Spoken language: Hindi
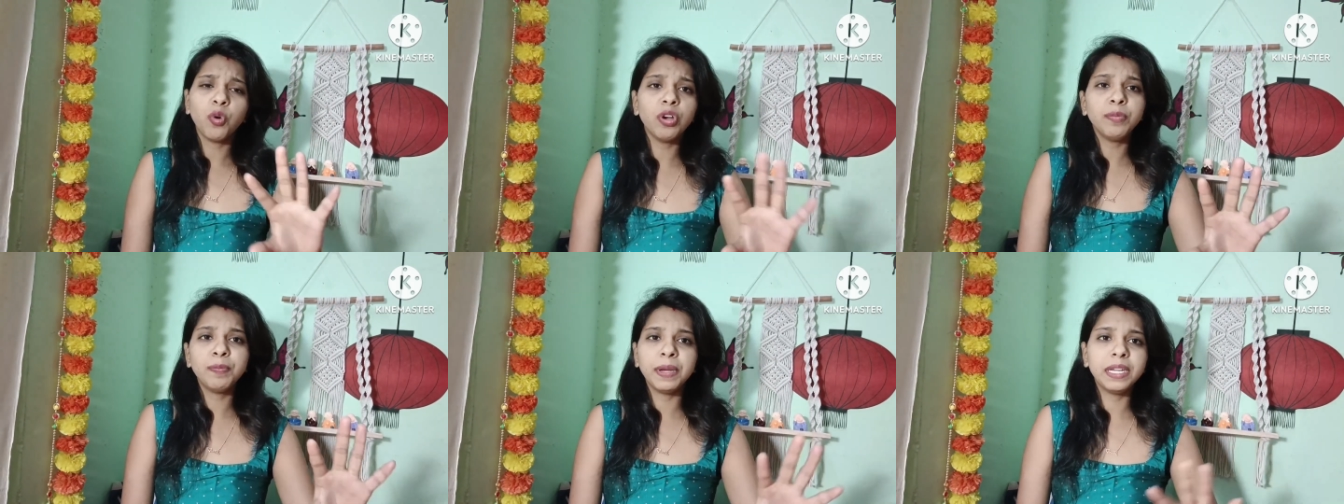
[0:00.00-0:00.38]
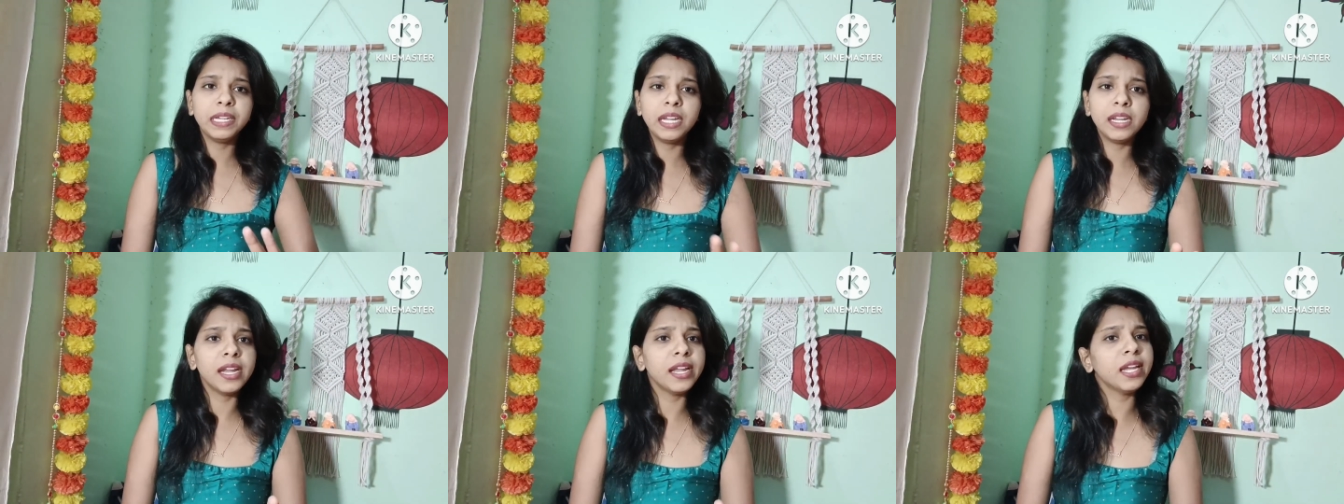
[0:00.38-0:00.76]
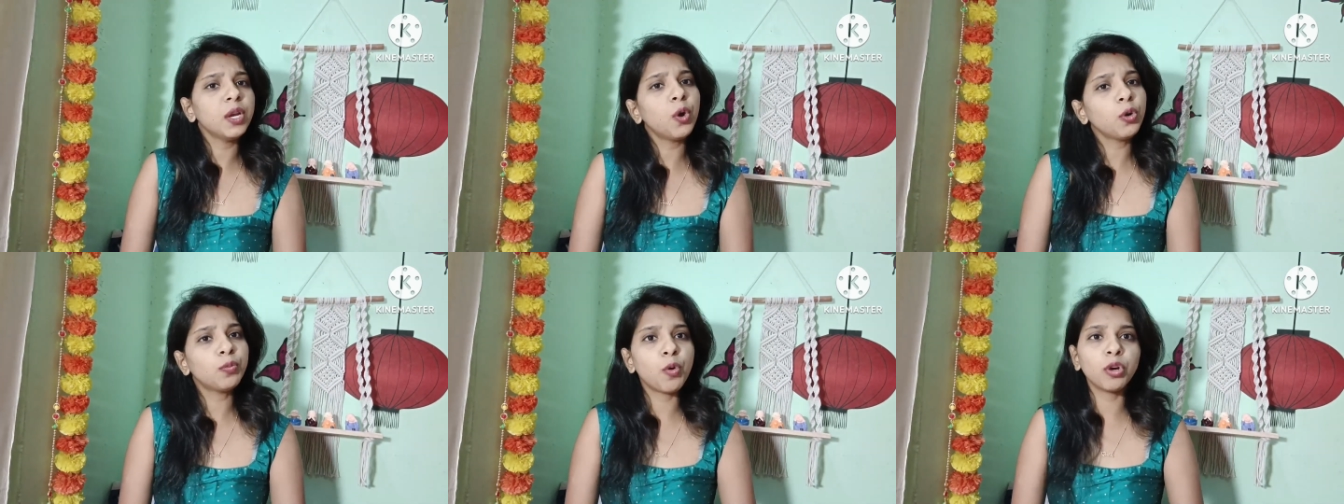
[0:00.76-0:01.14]
कोई बिग डील
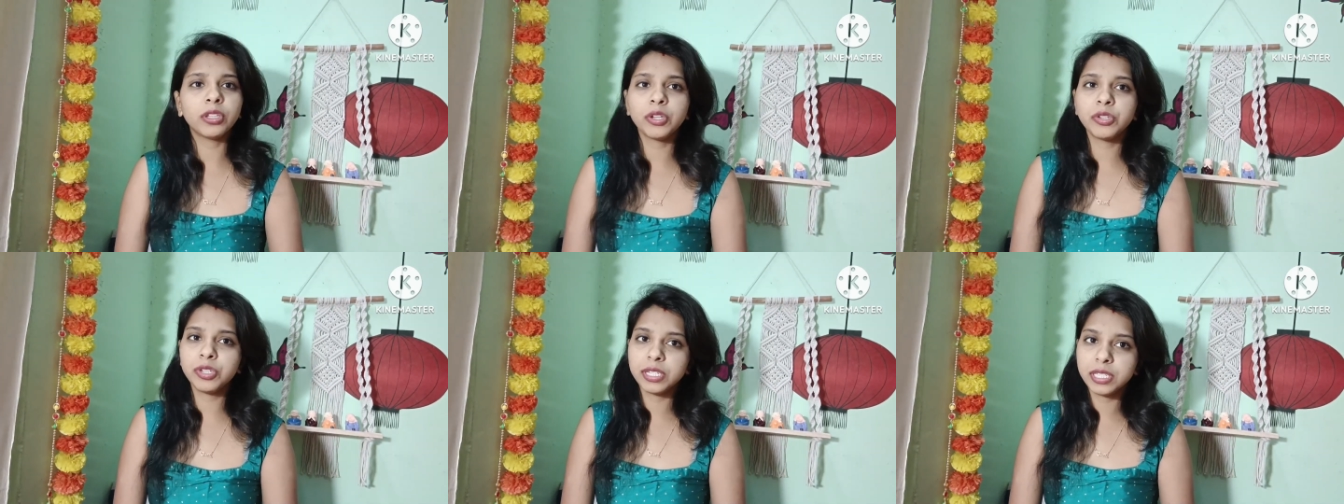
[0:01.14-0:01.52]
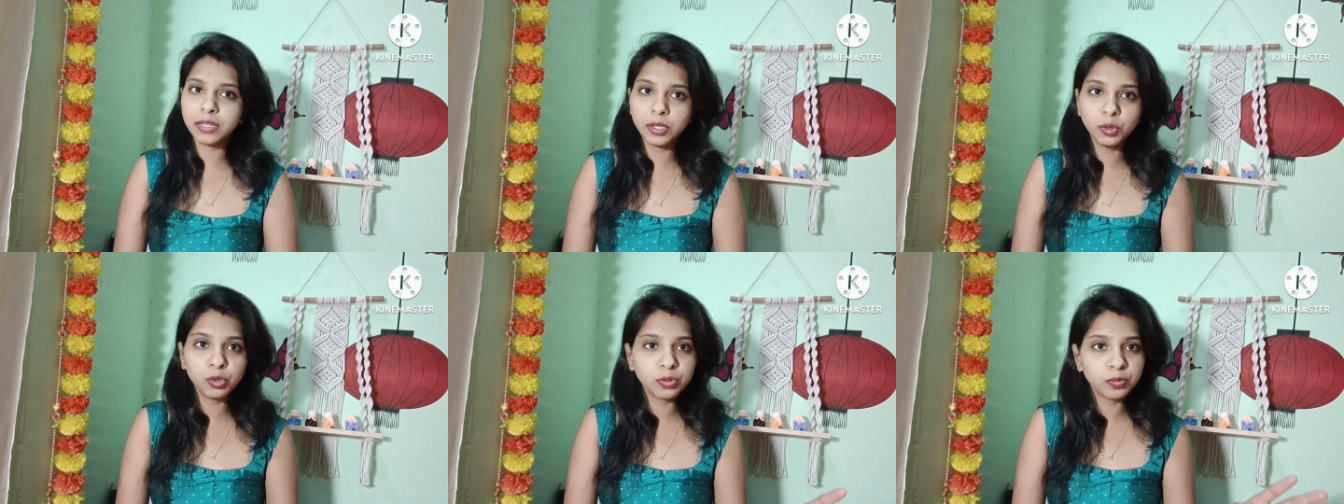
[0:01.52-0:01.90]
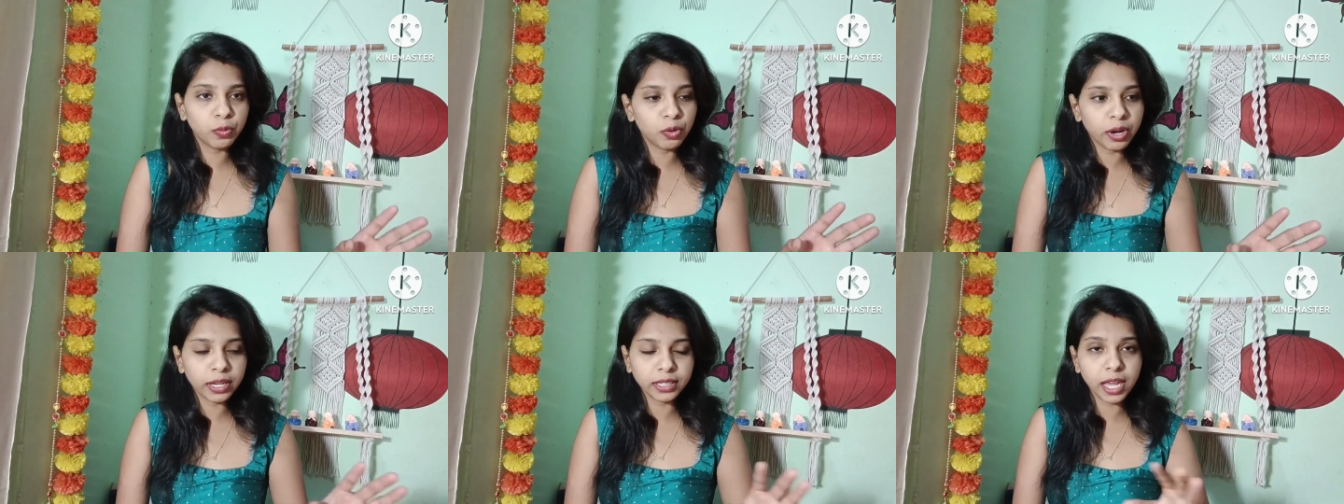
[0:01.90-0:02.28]
नहीं है और बहुत अच्छे से
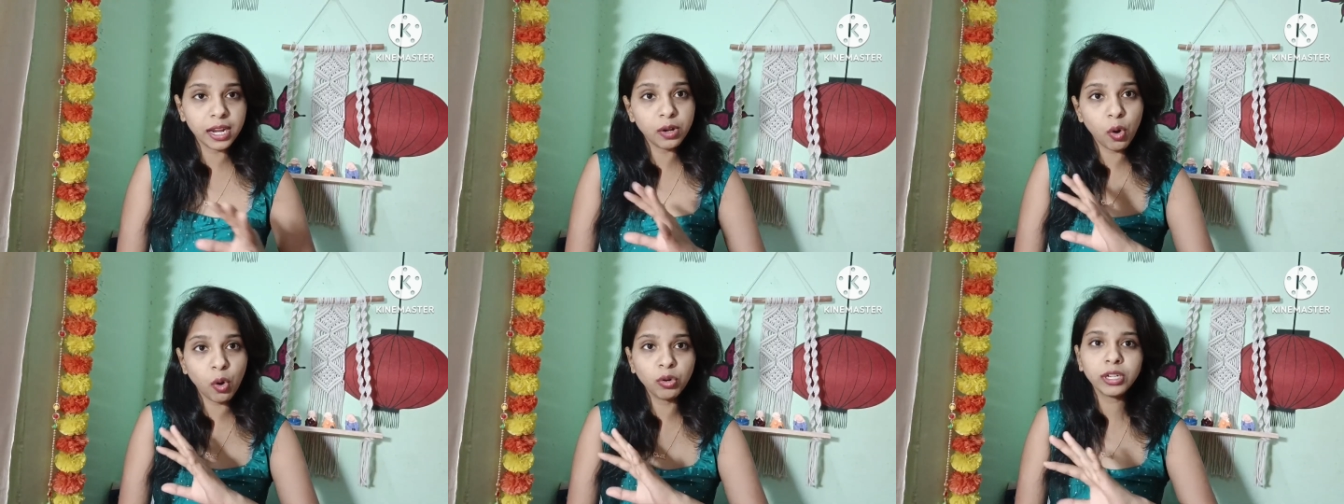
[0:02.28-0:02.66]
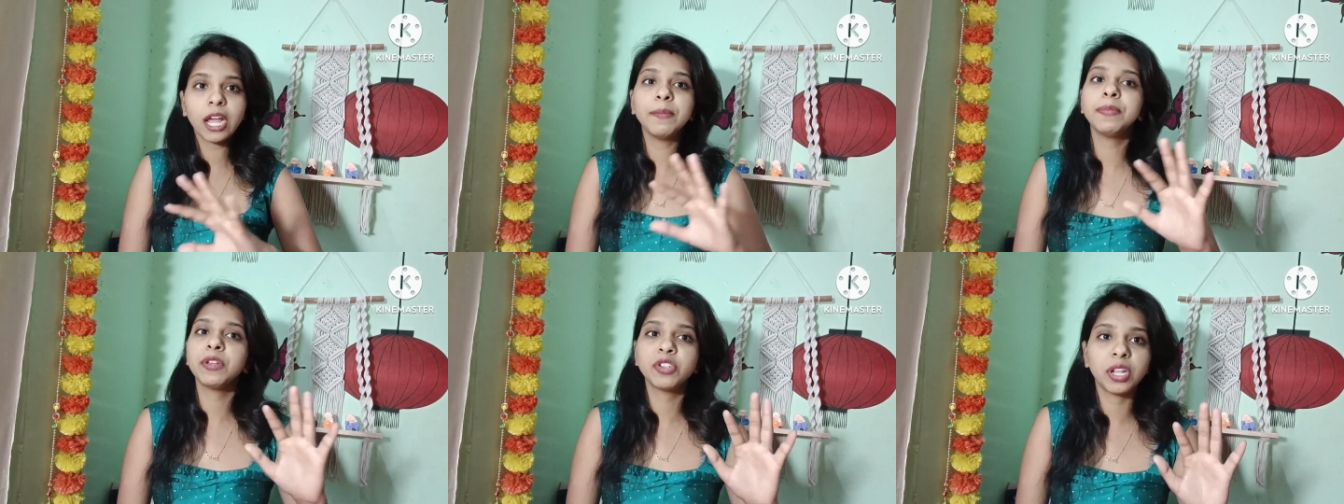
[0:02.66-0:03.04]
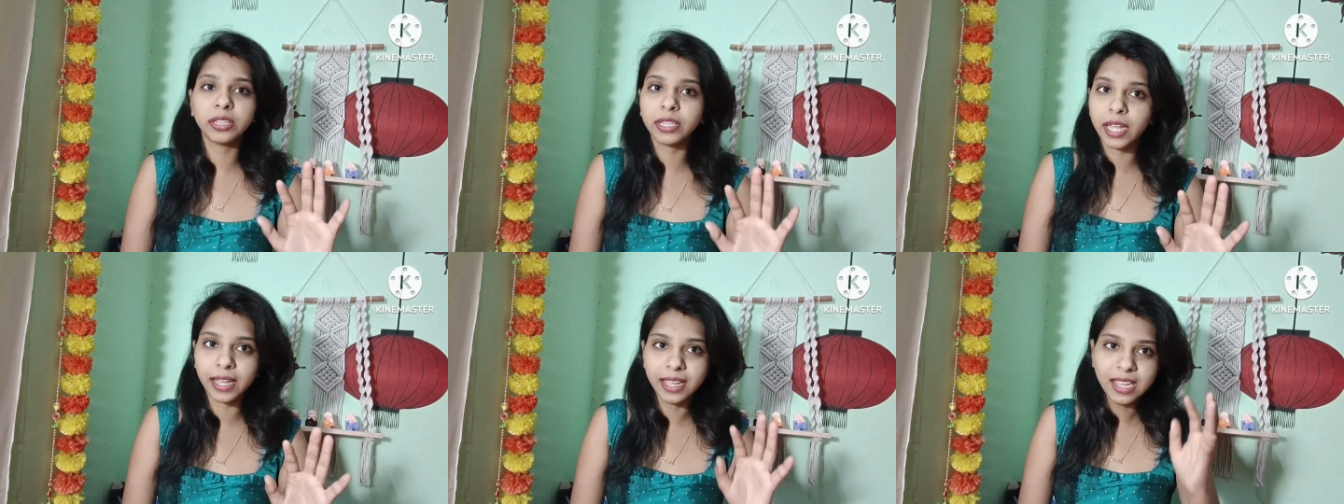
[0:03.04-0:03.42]
यूज़फुल रहता है लॉन्ग टाइम तक
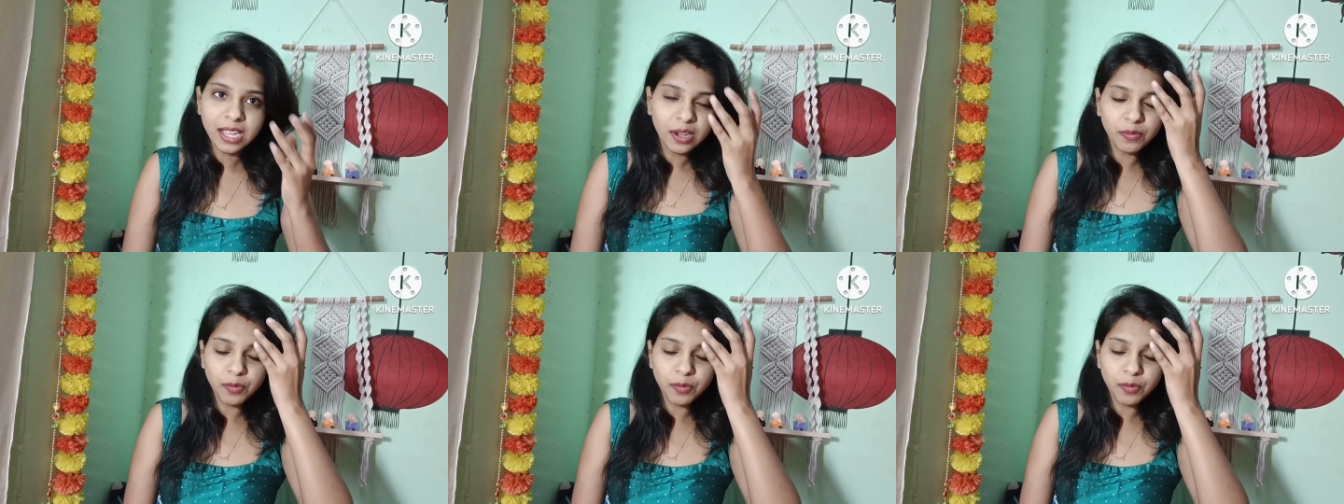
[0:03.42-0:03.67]
चलता है